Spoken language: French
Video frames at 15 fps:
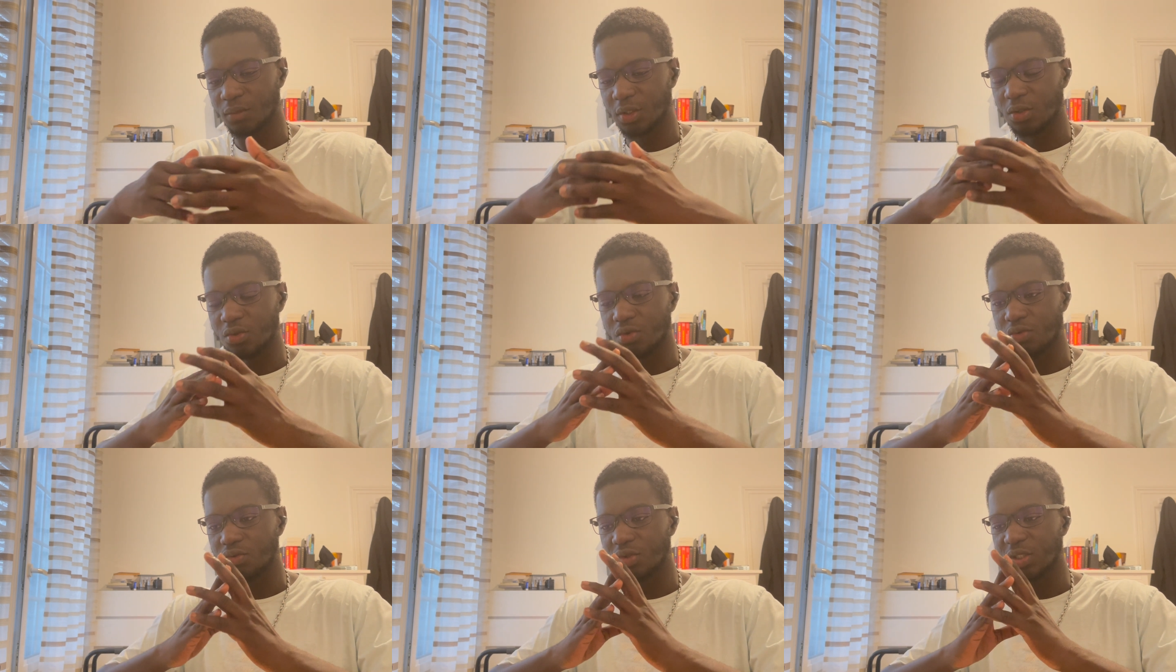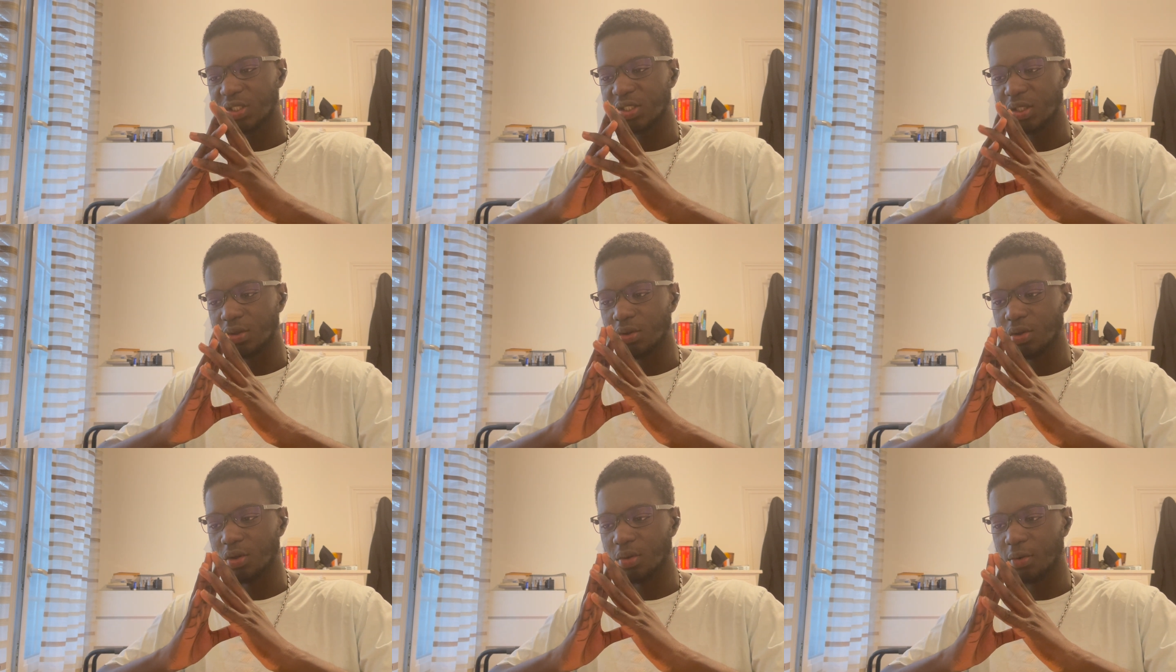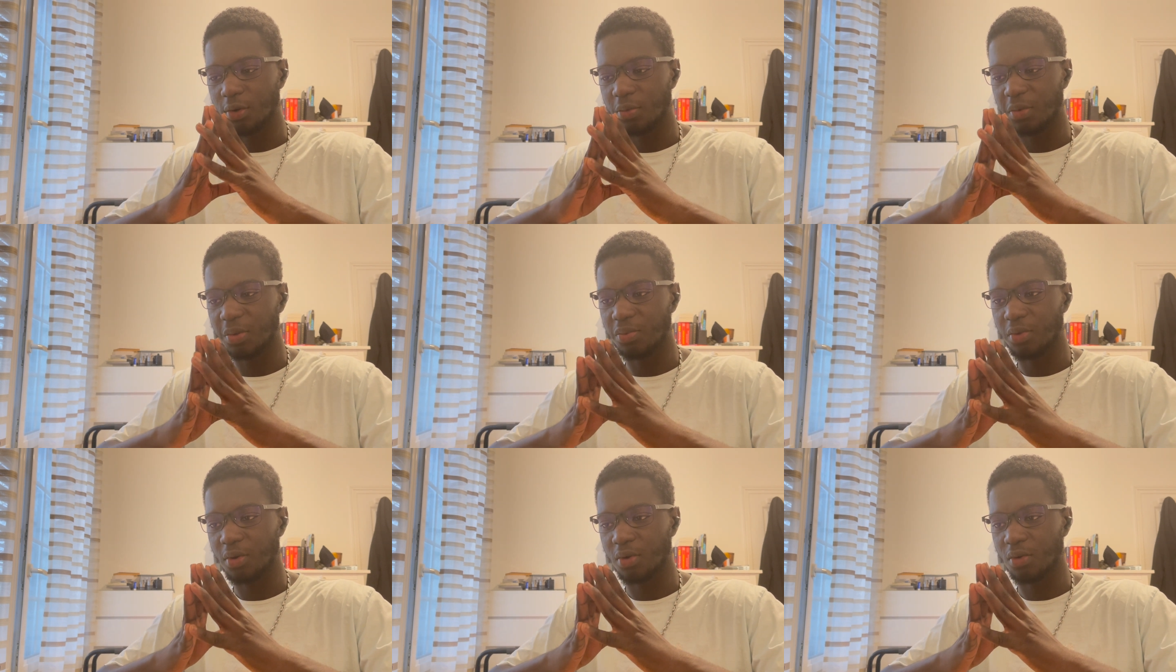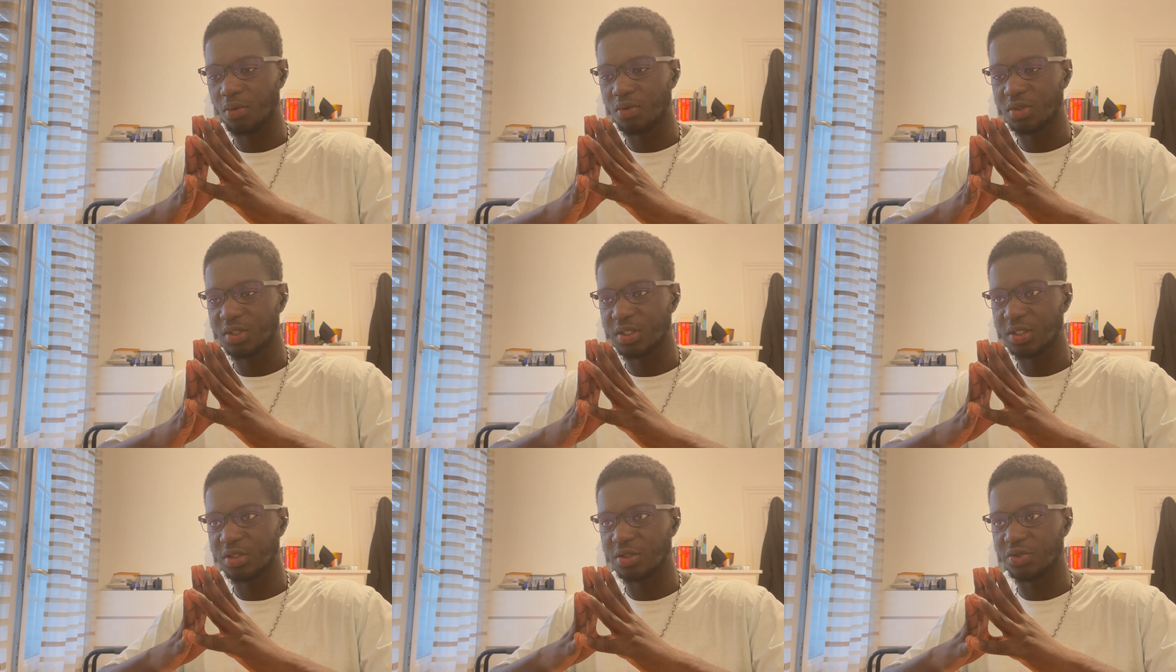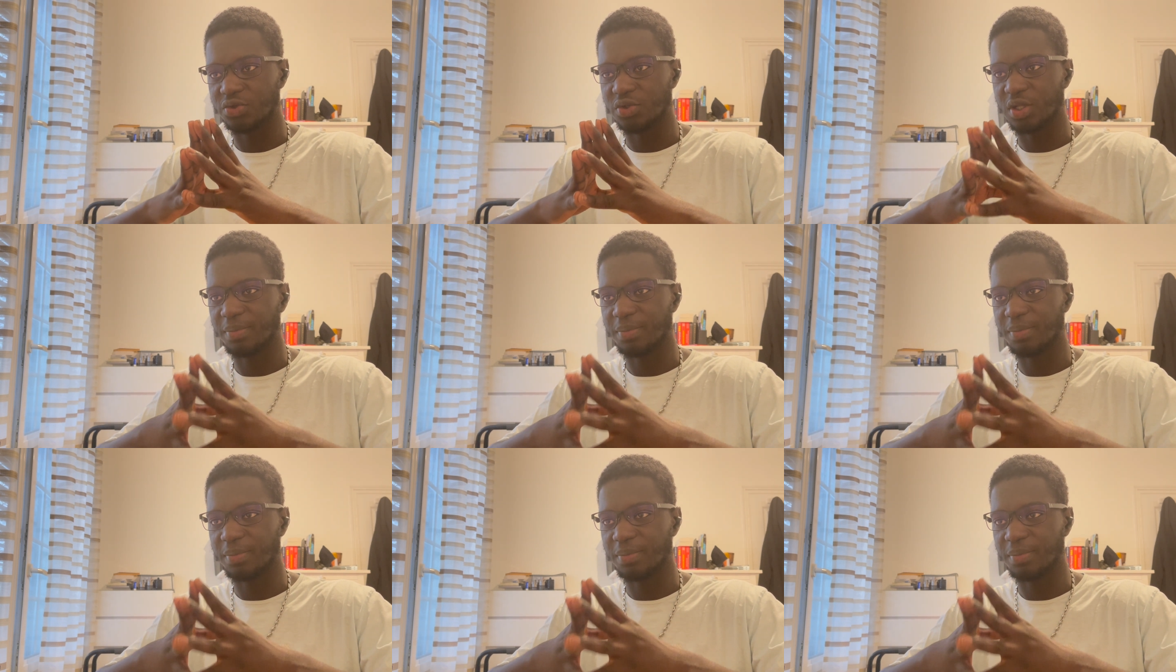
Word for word: Du coup, ça, c'est le premier point, en gros, c'est je n'ai